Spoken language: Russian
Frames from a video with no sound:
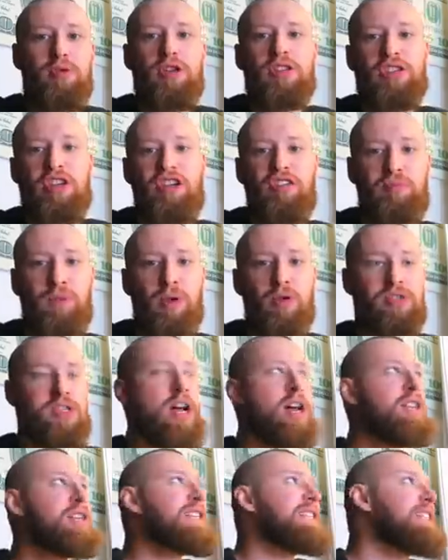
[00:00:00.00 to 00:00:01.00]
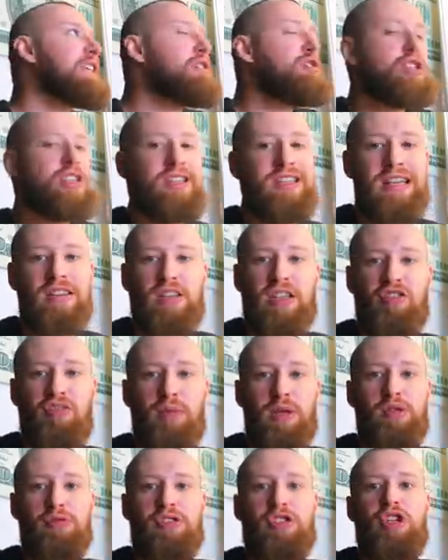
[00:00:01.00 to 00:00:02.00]
будет три в плюс, на следующий день три в
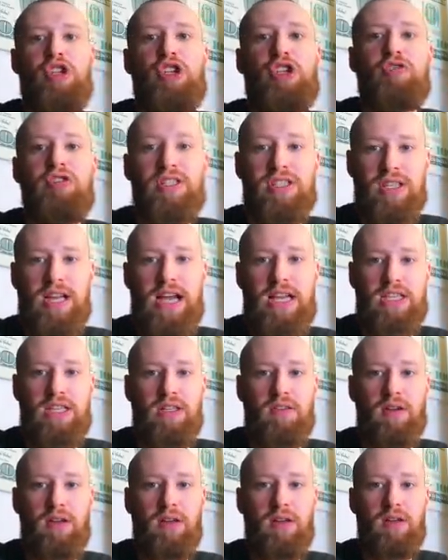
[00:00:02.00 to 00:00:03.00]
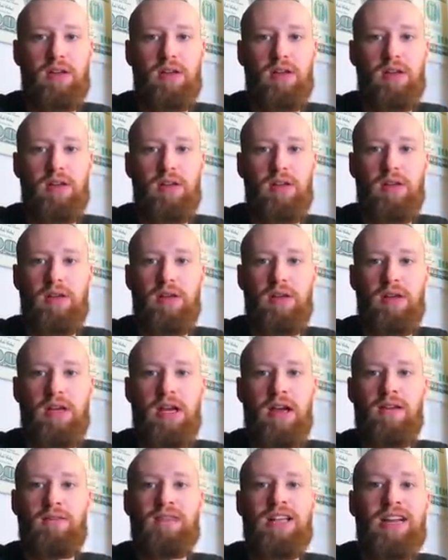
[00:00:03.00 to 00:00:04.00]
минус, ничего страшного.
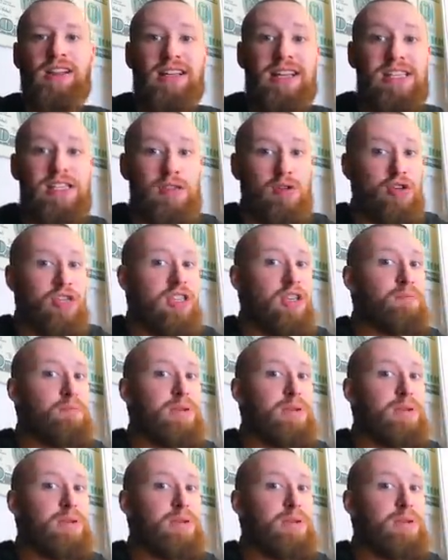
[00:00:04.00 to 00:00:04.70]
В долгосрочной